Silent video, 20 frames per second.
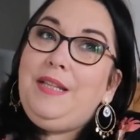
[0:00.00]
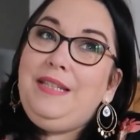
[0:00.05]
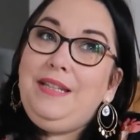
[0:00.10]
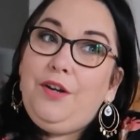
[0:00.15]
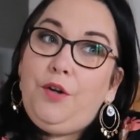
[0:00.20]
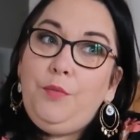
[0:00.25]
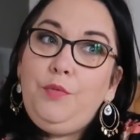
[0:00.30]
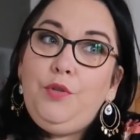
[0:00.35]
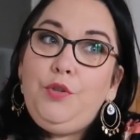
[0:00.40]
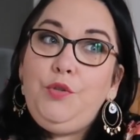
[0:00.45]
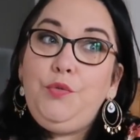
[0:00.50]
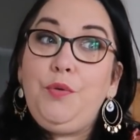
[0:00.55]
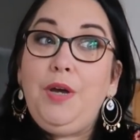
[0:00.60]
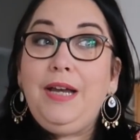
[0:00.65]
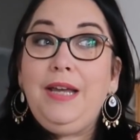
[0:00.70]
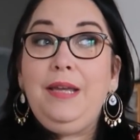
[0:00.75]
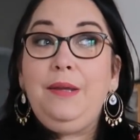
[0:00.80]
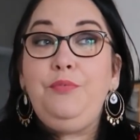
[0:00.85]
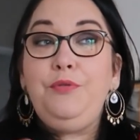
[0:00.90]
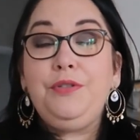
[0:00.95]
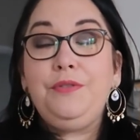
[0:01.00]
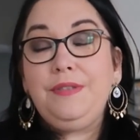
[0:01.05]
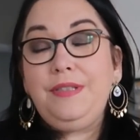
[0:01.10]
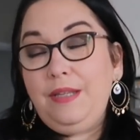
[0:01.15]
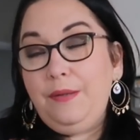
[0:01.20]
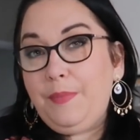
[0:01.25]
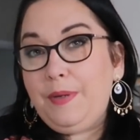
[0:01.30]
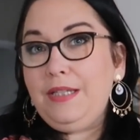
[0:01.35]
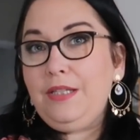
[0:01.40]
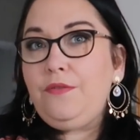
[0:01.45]
mettre des robes de soirée puisqu'on
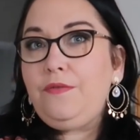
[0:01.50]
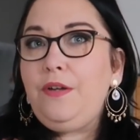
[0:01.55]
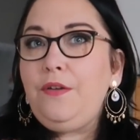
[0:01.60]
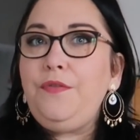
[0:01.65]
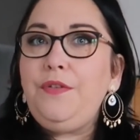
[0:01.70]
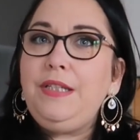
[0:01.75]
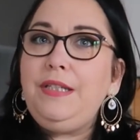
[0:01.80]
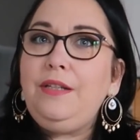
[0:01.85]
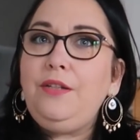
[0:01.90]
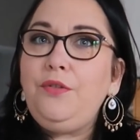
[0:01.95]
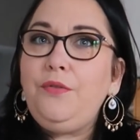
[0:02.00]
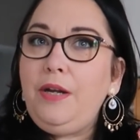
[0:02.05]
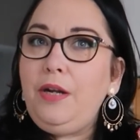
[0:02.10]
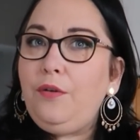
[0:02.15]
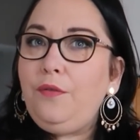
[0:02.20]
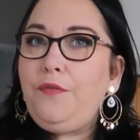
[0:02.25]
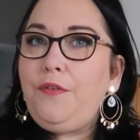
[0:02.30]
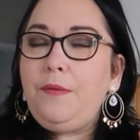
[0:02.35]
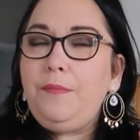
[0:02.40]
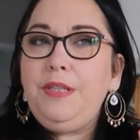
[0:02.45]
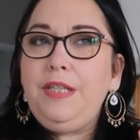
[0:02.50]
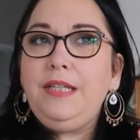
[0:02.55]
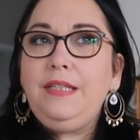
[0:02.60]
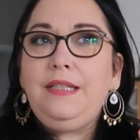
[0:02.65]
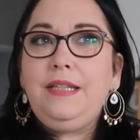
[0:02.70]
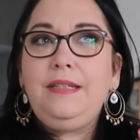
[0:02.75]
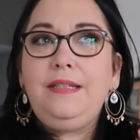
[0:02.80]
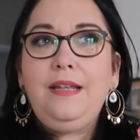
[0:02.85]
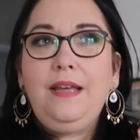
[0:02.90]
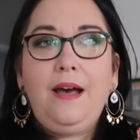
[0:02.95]
sait pas si on va fêter Noël en famille,
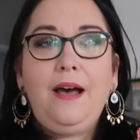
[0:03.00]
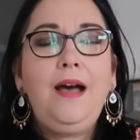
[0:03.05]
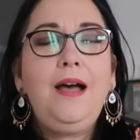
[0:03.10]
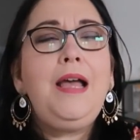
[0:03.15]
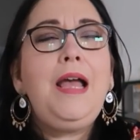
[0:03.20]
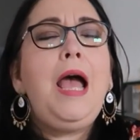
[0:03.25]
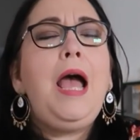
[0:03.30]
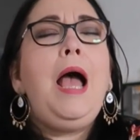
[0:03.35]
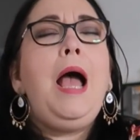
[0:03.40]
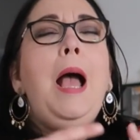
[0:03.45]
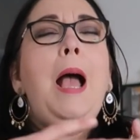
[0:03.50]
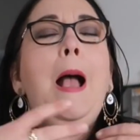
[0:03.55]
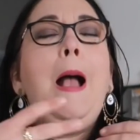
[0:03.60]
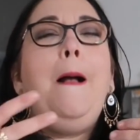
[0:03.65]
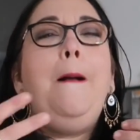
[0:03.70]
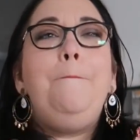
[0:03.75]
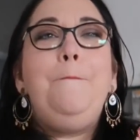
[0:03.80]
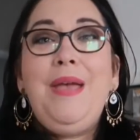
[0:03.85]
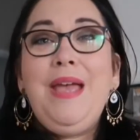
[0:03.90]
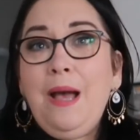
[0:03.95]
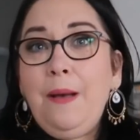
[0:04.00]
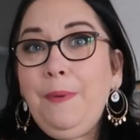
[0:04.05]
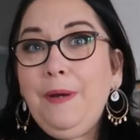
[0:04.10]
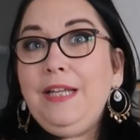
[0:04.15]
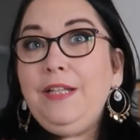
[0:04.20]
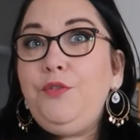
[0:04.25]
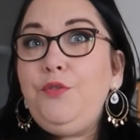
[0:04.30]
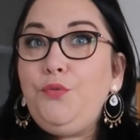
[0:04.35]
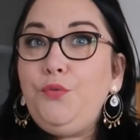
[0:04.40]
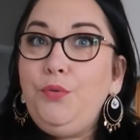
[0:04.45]
etc. Mais
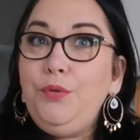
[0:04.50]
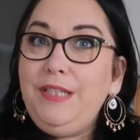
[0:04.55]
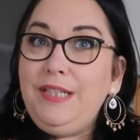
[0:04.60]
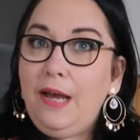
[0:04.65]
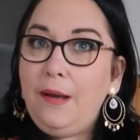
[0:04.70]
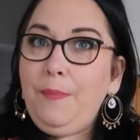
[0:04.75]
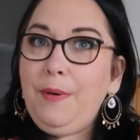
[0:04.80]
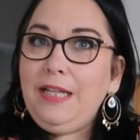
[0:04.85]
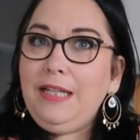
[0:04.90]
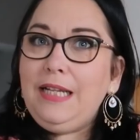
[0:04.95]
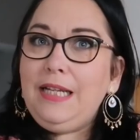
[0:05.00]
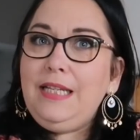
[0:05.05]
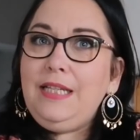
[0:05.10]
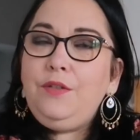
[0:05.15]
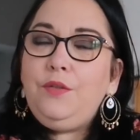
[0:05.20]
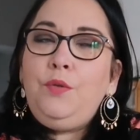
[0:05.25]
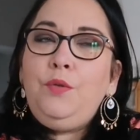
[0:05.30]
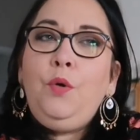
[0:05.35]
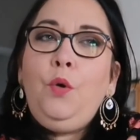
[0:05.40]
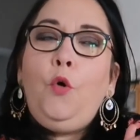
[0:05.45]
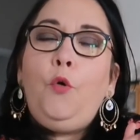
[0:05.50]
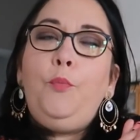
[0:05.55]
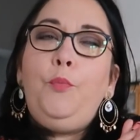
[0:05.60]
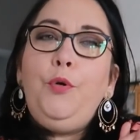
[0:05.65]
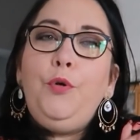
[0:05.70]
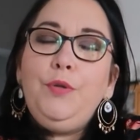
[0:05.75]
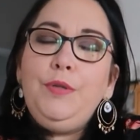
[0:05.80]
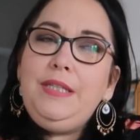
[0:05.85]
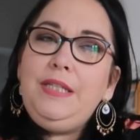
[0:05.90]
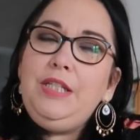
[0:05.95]
après tout, il n'y a pas de raison. On
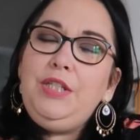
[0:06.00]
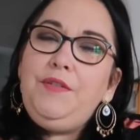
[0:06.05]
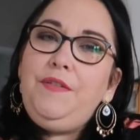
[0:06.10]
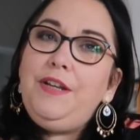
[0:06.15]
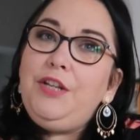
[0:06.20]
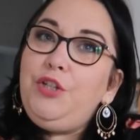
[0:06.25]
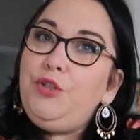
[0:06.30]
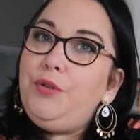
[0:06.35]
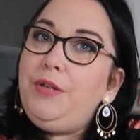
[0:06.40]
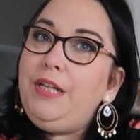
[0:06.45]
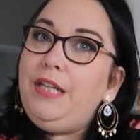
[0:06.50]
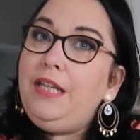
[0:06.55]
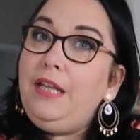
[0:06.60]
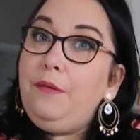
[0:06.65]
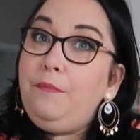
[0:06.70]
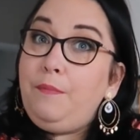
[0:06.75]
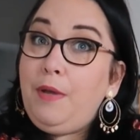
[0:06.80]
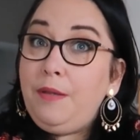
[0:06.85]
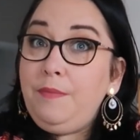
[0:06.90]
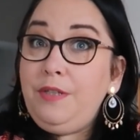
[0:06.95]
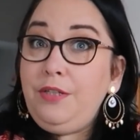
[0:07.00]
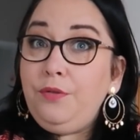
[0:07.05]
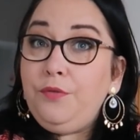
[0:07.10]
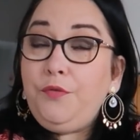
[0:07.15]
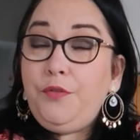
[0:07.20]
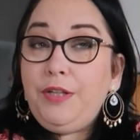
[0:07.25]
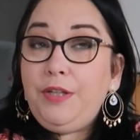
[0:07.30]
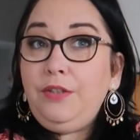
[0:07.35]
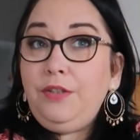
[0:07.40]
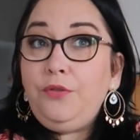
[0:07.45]
peut aussi se faire joli, même si
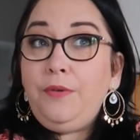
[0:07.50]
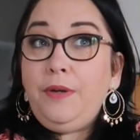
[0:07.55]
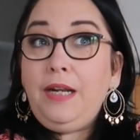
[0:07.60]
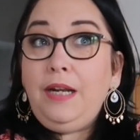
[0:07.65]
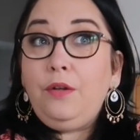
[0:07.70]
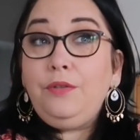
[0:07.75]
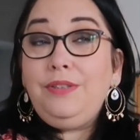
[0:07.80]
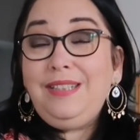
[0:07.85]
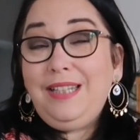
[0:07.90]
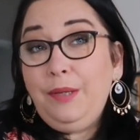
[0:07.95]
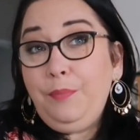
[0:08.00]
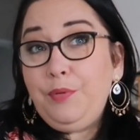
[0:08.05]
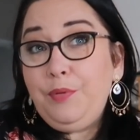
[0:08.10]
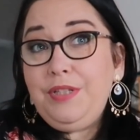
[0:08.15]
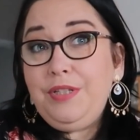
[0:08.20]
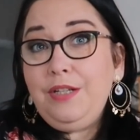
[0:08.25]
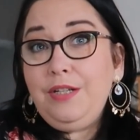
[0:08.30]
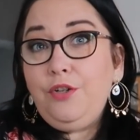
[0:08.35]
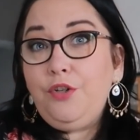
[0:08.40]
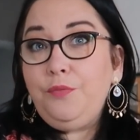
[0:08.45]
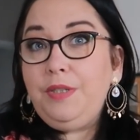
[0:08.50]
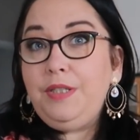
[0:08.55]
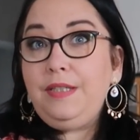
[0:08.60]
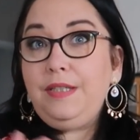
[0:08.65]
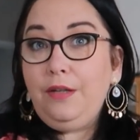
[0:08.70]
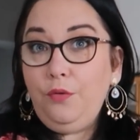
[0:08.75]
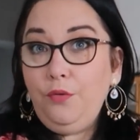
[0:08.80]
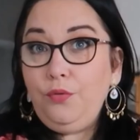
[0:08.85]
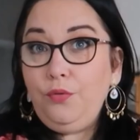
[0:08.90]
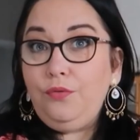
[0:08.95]
on fête Noël en très petit
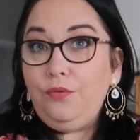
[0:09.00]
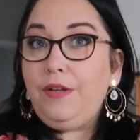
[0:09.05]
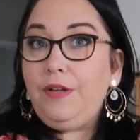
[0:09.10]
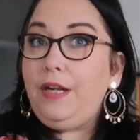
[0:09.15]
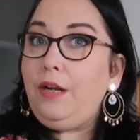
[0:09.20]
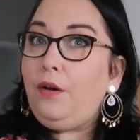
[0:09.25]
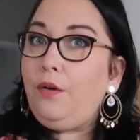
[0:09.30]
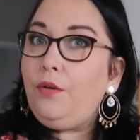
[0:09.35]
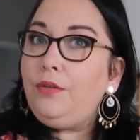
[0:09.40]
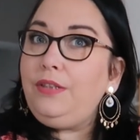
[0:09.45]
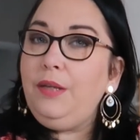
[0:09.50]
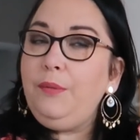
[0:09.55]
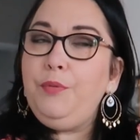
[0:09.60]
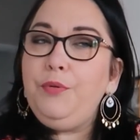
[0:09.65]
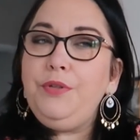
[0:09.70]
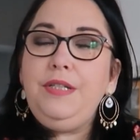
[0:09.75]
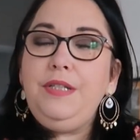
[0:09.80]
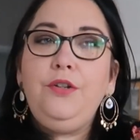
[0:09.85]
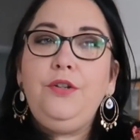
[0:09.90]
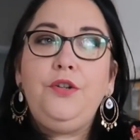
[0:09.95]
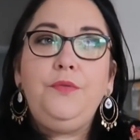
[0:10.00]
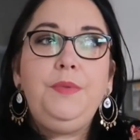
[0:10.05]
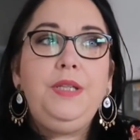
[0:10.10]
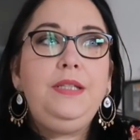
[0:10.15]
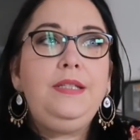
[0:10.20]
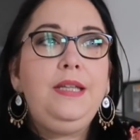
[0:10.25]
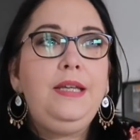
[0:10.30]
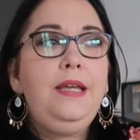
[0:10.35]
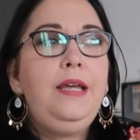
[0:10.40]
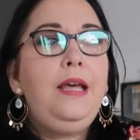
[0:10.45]
comité ou Nouvel An en très petit
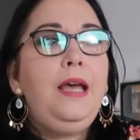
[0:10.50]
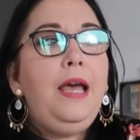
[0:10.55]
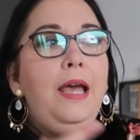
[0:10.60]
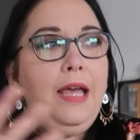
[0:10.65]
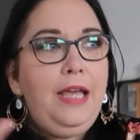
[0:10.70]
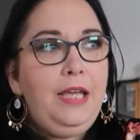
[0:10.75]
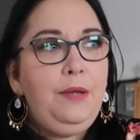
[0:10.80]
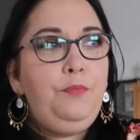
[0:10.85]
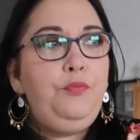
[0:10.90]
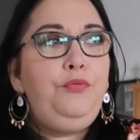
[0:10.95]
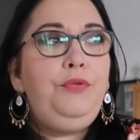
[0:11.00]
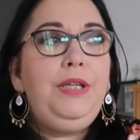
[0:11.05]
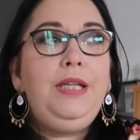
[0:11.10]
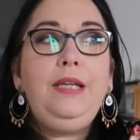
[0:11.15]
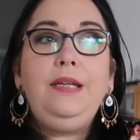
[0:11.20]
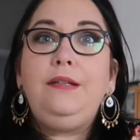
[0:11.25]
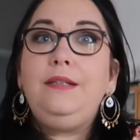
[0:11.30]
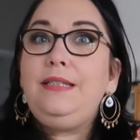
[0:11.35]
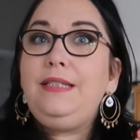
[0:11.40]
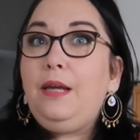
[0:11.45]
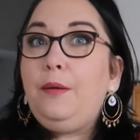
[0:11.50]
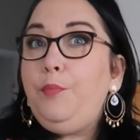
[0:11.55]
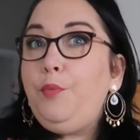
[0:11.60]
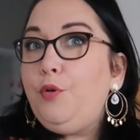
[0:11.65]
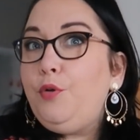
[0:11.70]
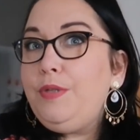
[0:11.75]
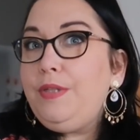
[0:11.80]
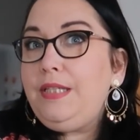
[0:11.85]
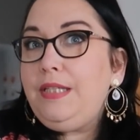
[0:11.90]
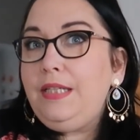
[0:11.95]
comité. Et puis, euh, ça
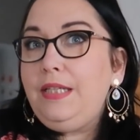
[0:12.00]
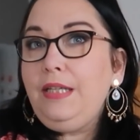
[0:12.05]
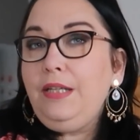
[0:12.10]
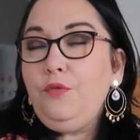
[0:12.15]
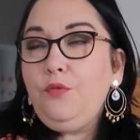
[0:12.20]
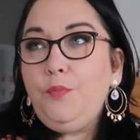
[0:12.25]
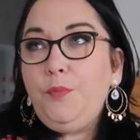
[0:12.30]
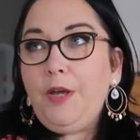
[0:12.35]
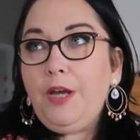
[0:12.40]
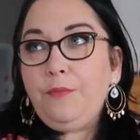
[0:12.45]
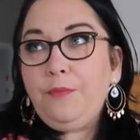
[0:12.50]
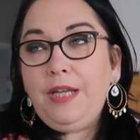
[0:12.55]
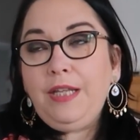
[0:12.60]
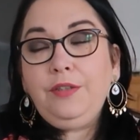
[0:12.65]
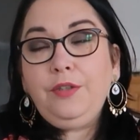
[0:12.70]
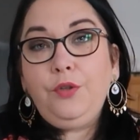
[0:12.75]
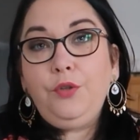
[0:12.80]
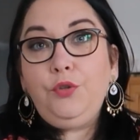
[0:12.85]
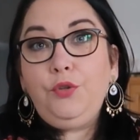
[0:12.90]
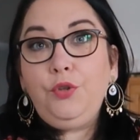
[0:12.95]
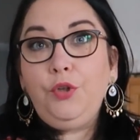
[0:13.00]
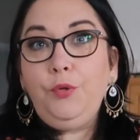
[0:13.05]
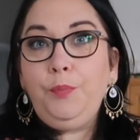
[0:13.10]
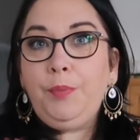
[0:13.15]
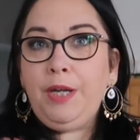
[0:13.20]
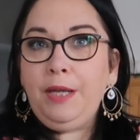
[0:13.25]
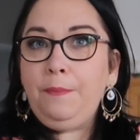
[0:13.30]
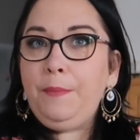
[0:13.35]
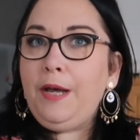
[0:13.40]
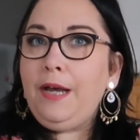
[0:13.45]
peut aussi nous permettre de
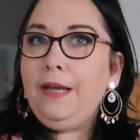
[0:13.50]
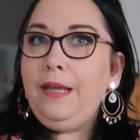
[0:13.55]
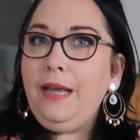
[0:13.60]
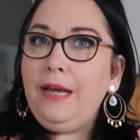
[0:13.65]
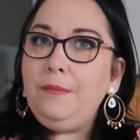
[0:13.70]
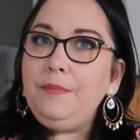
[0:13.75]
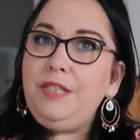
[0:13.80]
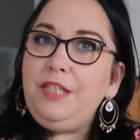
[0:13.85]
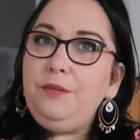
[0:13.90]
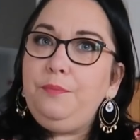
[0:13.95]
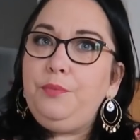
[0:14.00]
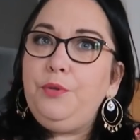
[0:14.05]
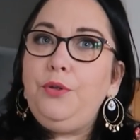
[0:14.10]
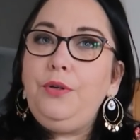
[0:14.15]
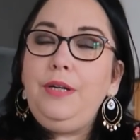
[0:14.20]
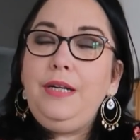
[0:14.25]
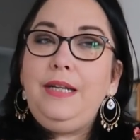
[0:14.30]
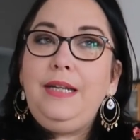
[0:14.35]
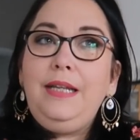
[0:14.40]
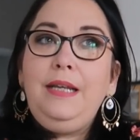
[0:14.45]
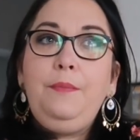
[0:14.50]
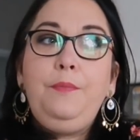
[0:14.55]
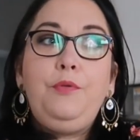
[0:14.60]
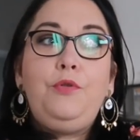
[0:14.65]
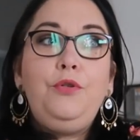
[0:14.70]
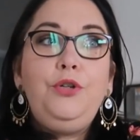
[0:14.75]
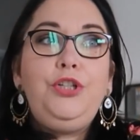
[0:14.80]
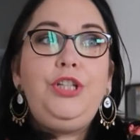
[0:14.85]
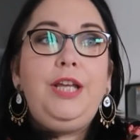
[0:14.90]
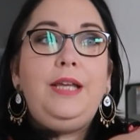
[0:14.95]
préparer un petit peu les
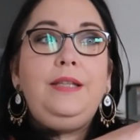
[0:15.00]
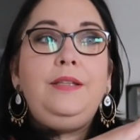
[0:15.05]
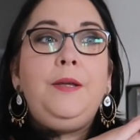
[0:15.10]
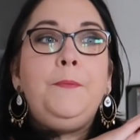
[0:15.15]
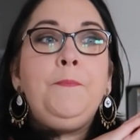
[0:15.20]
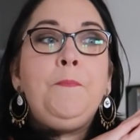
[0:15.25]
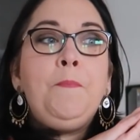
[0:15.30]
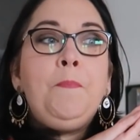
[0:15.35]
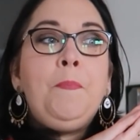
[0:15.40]
prochaines...